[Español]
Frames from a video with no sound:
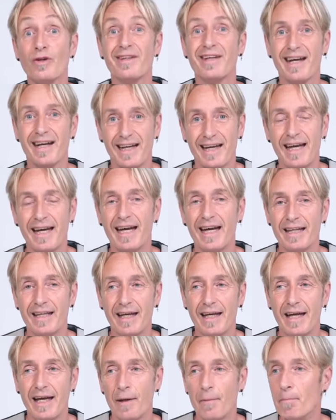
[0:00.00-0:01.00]
dejé
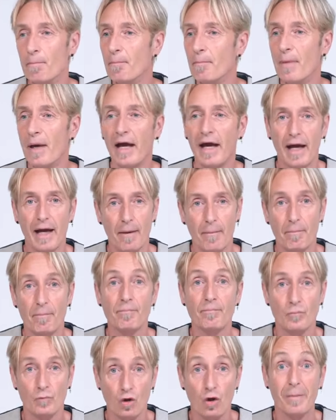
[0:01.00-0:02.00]
de
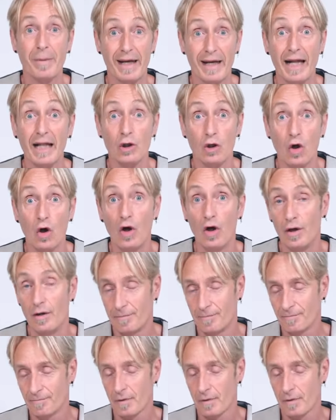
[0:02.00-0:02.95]
em, tomar alcohol,